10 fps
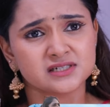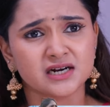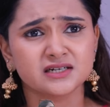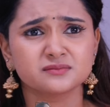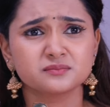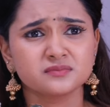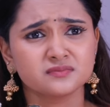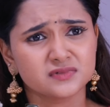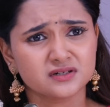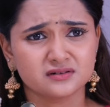இல்ல ஆண்டி
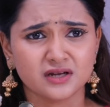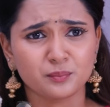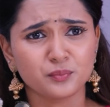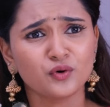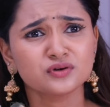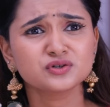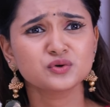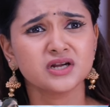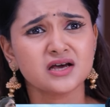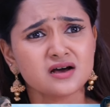நான்
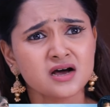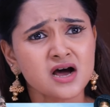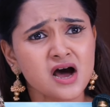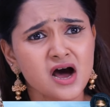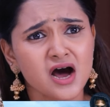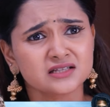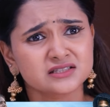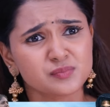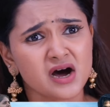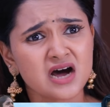போறதுக்குள்ள
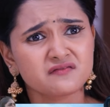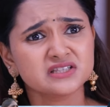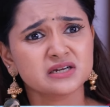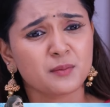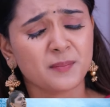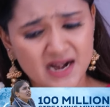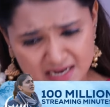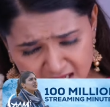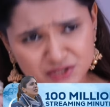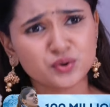அந்த மகா வந்து நம்ம
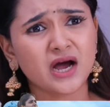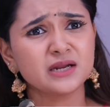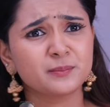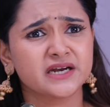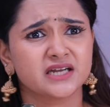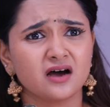பிளான் எல்லாத்தையும் காலி